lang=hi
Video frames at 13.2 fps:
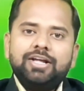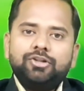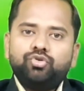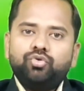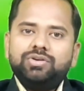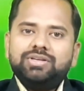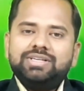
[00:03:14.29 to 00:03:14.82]

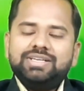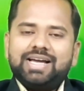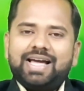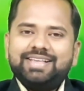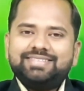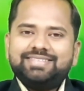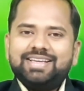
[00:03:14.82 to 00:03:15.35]
तो
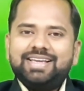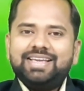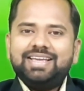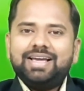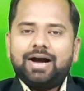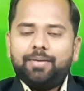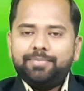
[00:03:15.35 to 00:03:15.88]
ऐसे
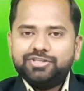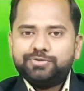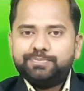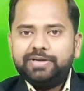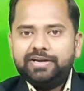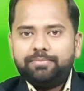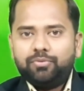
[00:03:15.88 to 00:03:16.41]
ही अब
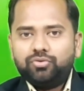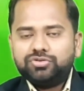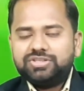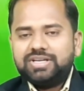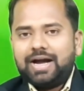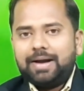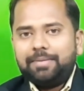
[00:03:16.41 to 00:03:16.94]
स्पीड पोस्ट
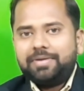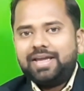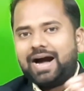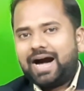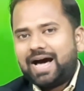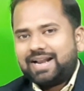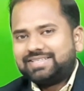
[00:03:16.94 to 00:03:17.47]
से आपकी
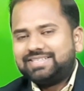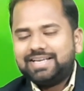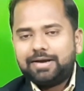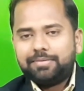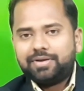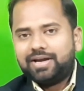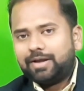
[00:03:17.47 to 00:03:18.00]
आरसी
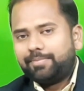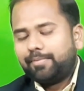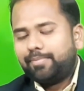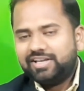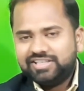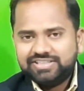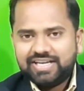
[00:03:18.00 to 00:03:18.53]
आपके घर पे
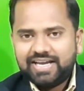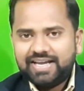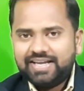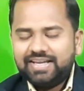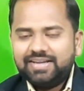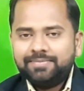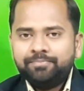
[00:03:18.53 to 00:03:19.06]
भेजी
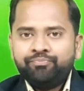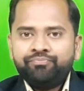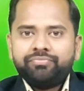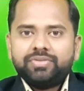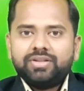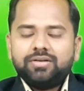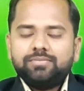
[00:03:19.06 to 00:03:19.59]
जाएगी
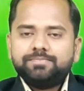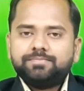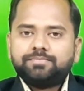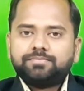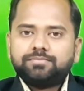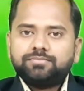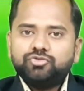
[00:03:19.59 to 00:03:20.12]

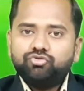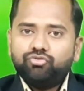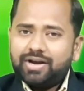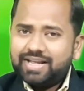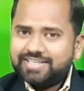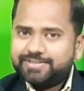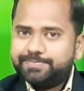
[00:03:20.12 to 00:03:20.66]

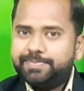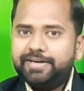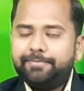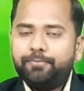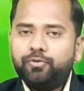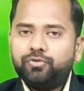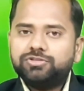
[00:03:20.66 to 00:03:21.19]
वाई
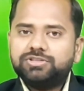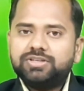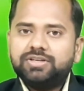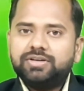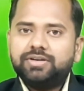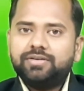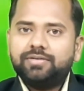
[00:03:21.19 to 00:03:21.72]
स्पीड पोस्ट
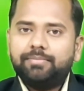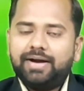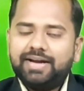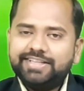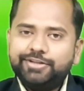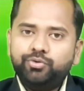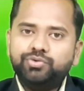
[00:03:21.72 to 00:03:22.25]

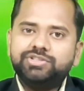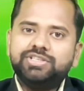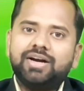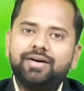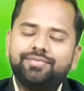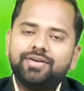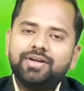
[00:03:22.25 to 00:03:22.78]
बाय द यूजिंग
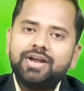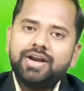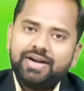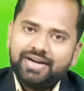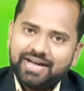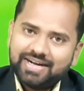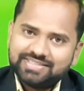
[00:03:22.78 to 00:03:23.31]
ऑफ
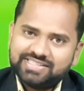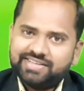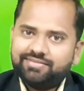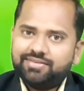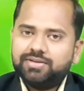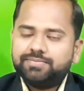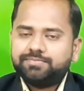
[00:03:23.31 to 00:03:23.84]
डाक सेवा